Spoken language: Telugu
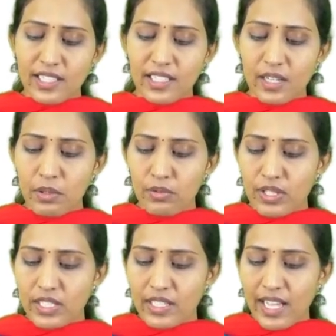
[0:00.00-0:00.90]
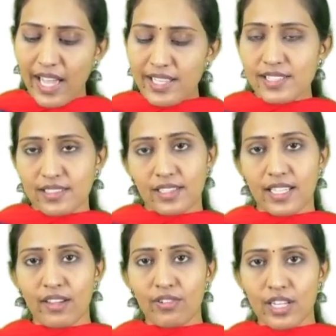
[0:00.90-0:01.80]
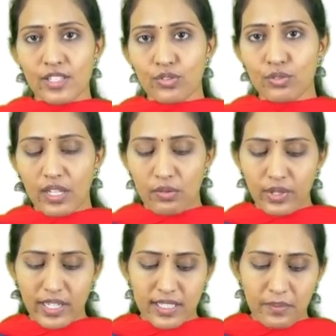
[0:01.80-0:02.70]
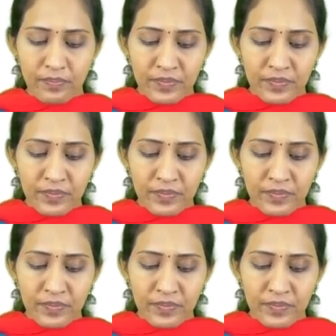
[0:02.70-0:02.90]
దట్ కెన్ బి రిటర్న్ యాజ్ ఏమని రాసుకుంటాము అనేది